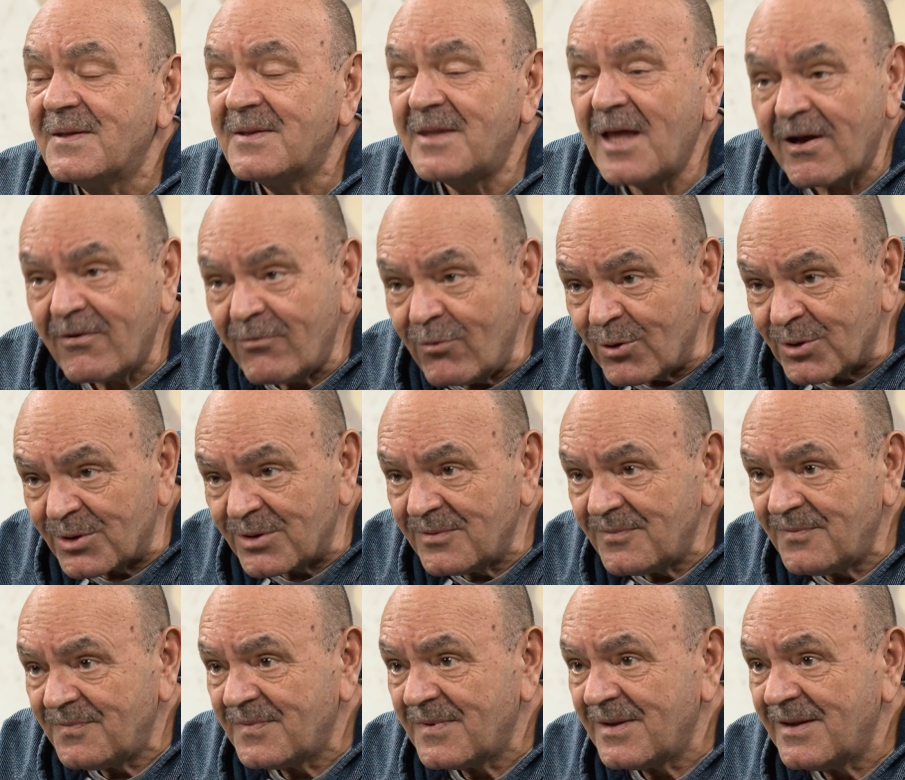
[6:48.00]
Так вот,
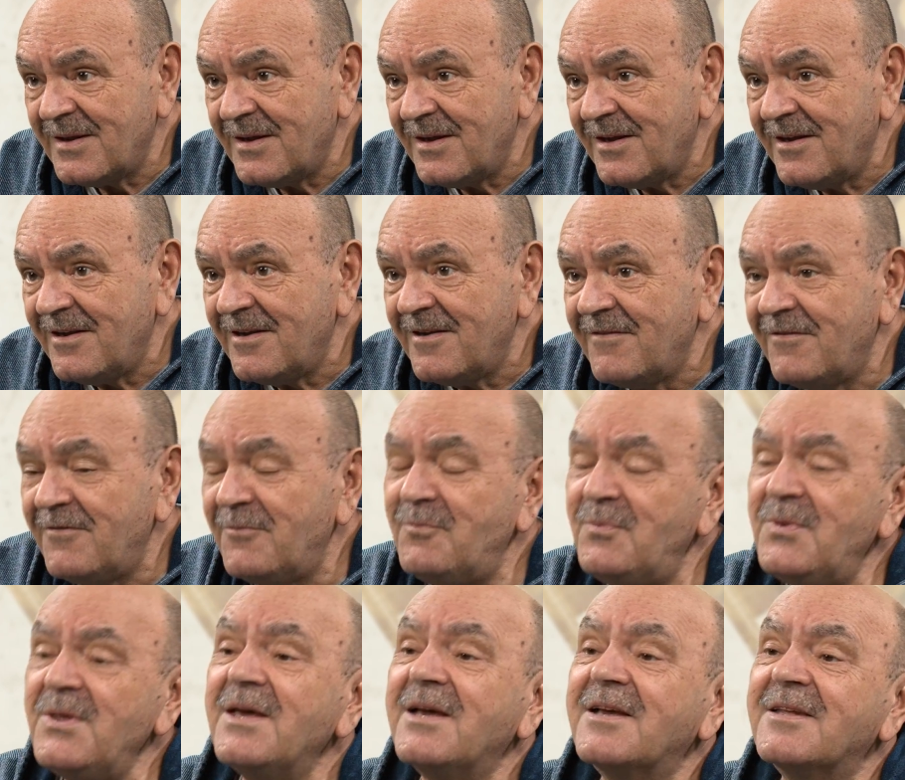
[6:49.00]
в
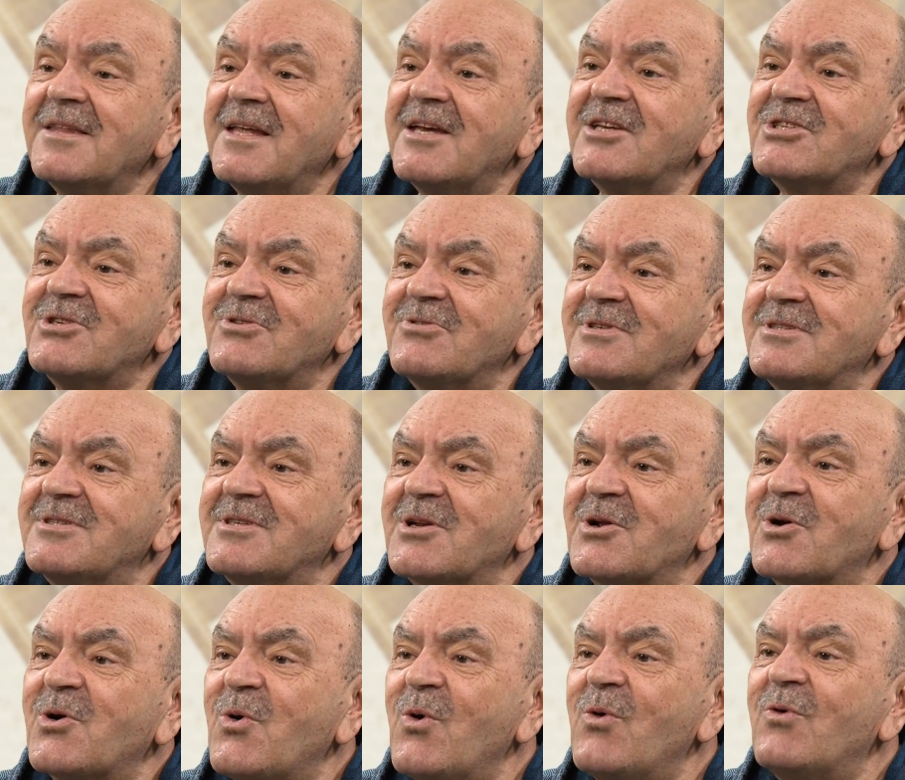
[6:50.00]
пик нашего
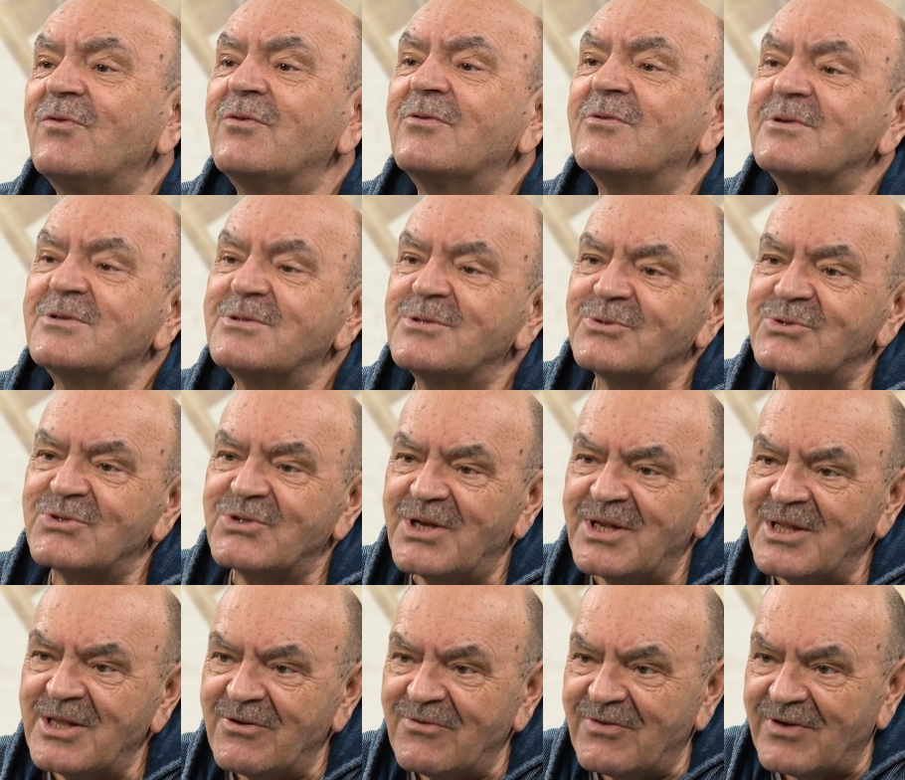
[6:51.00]
церковного
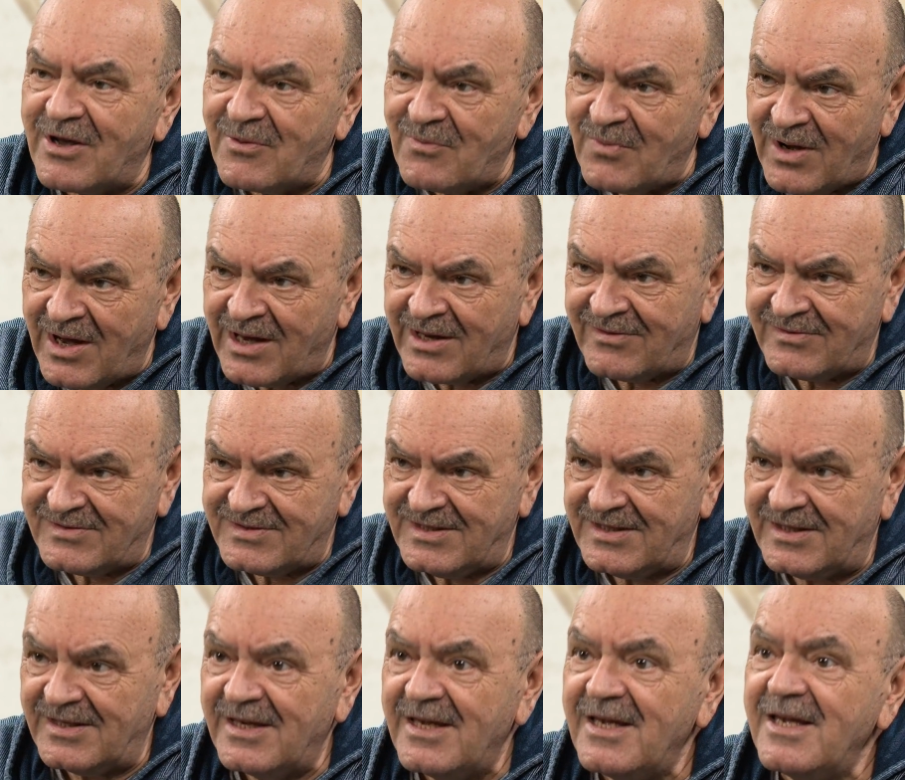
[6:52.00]
служения в
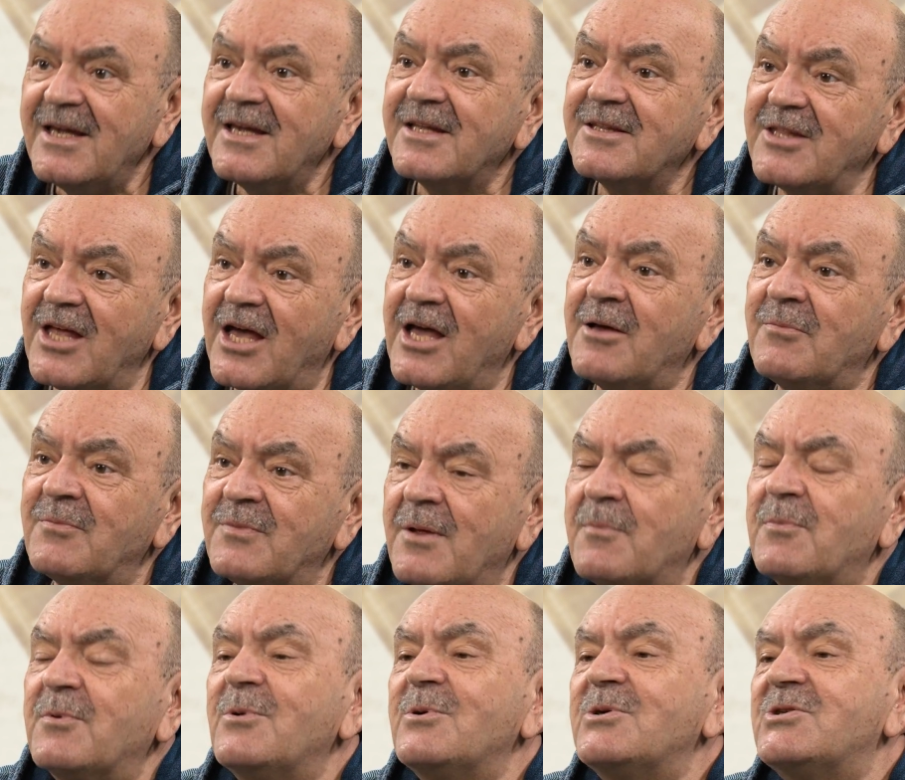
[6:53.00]
Хабаровске, там, на
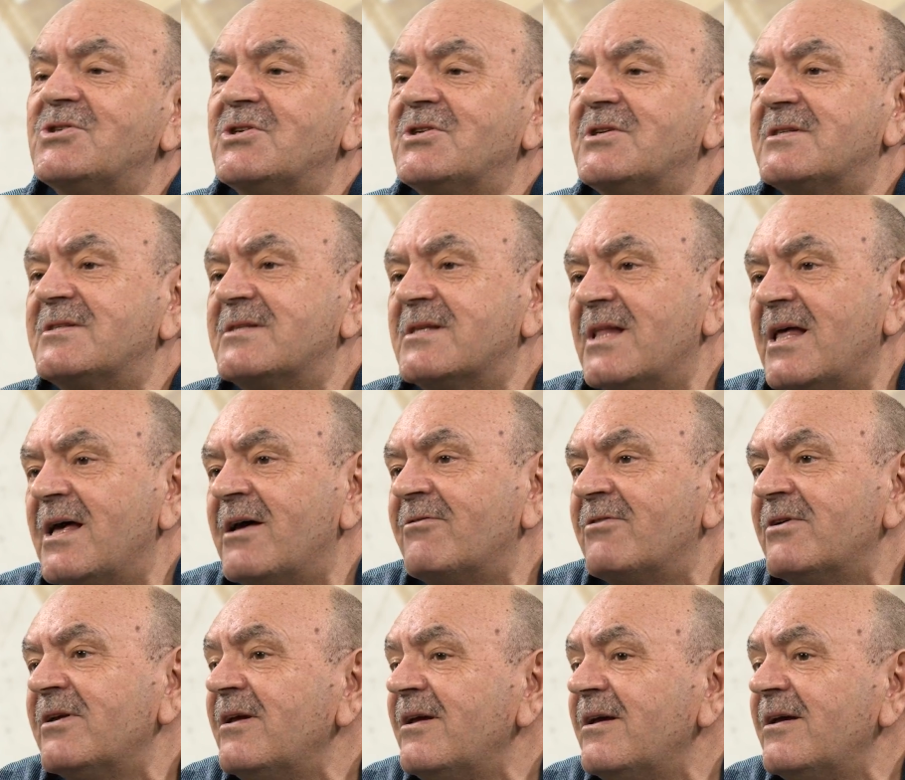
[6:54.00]
площади
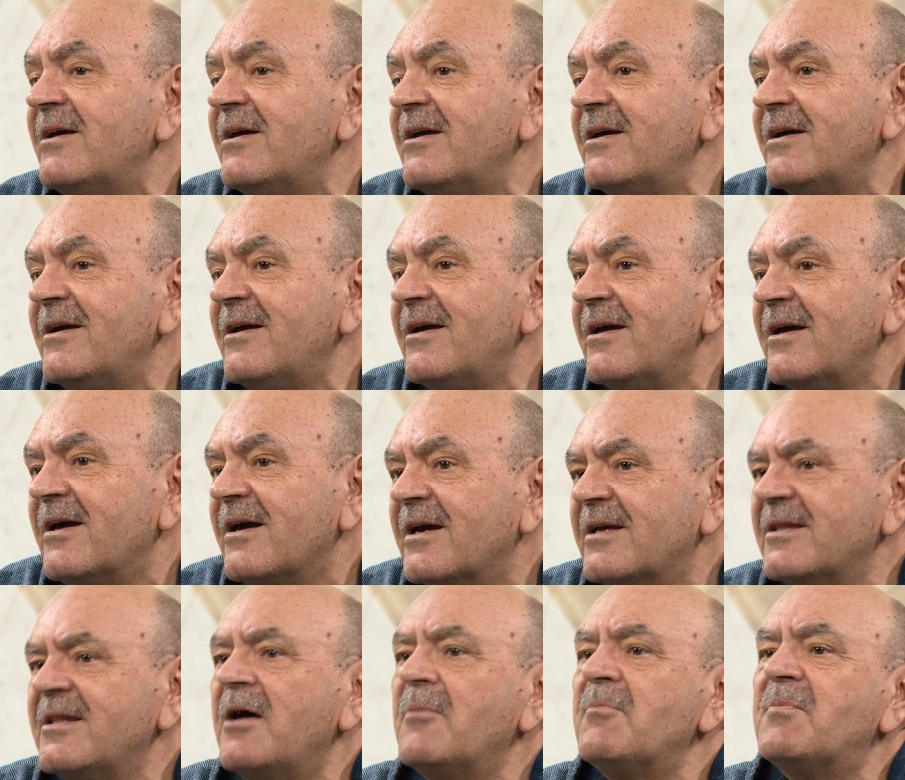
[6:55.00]
славы,
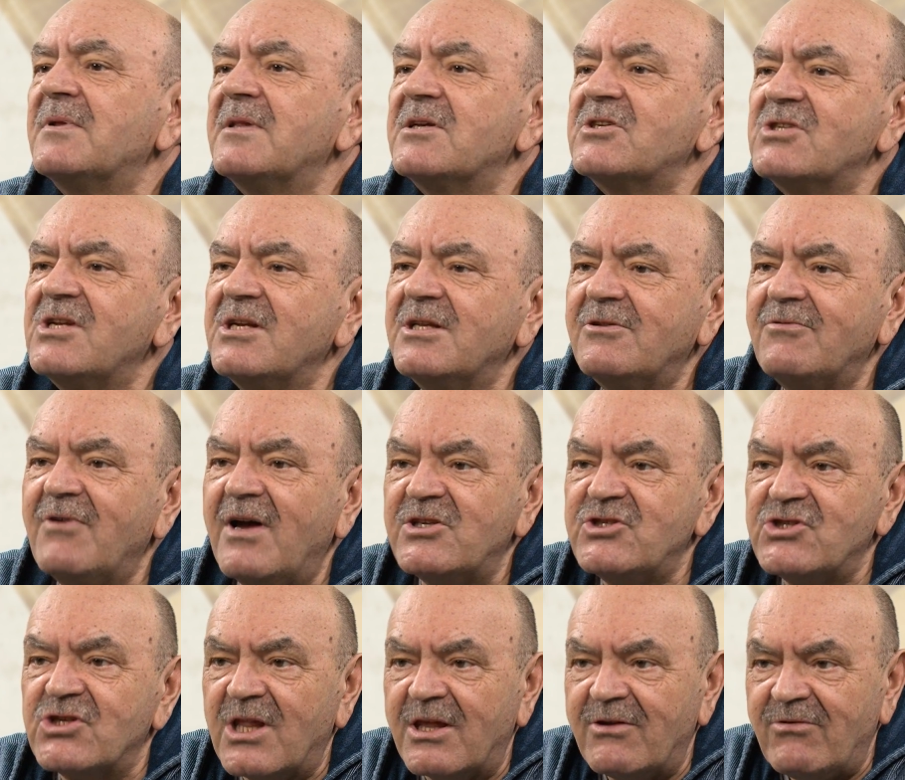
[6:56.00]
к нам подошли два
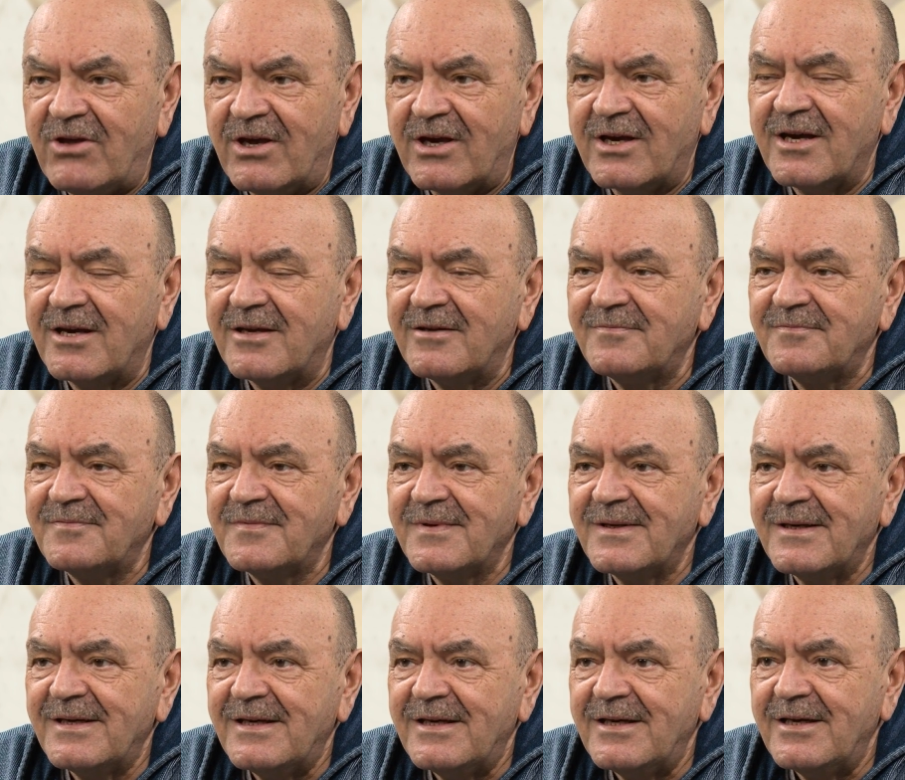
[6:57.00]
человека,
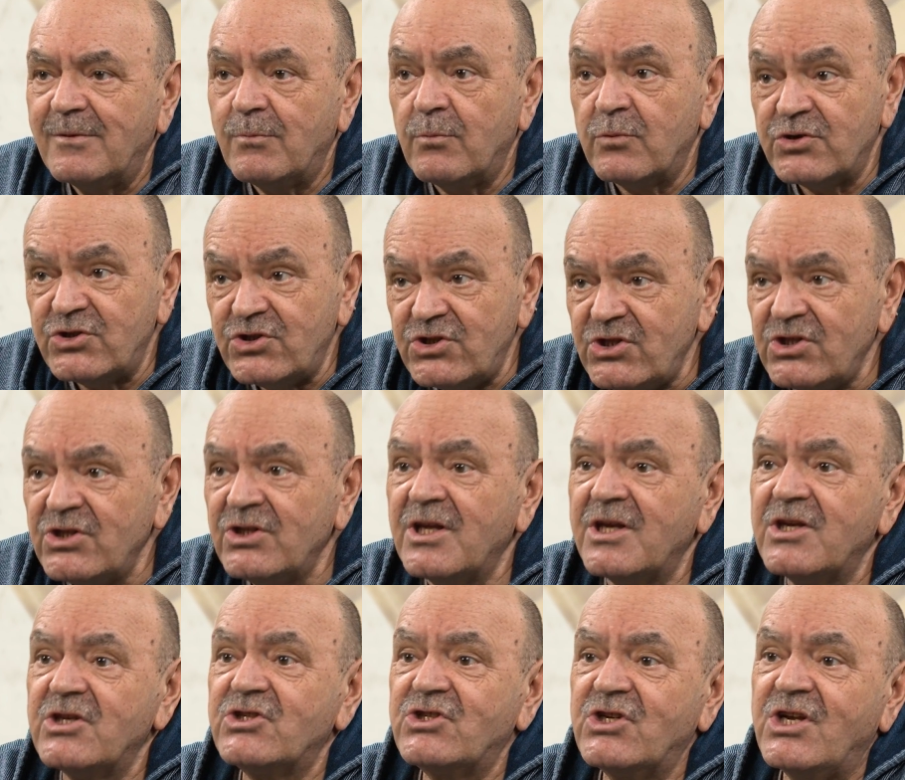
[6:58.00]

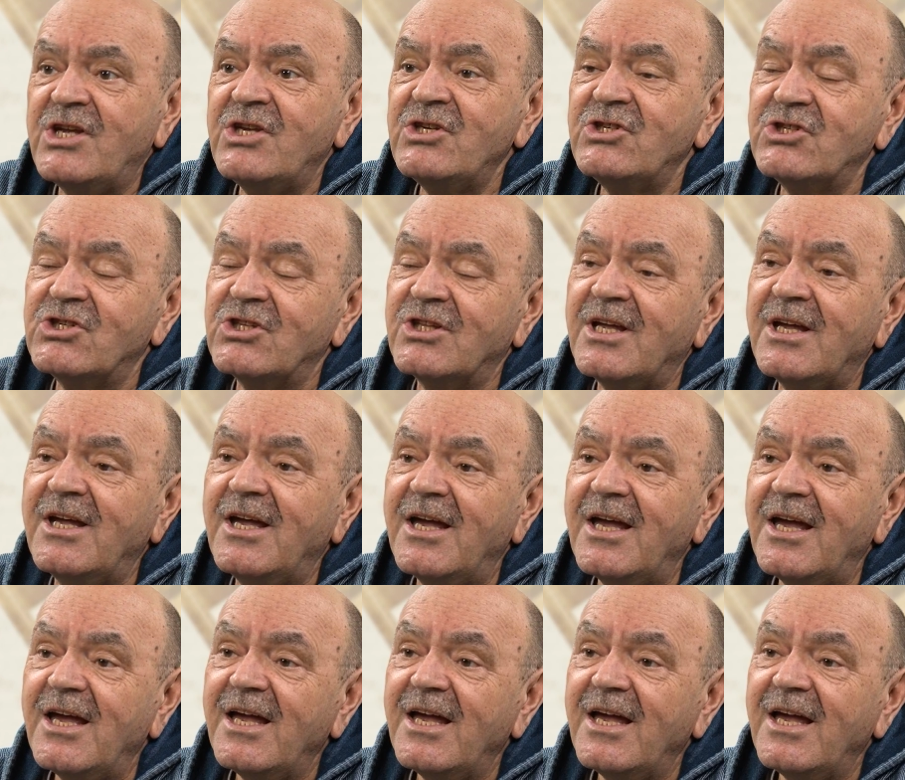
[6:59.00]
мужчина и женщина,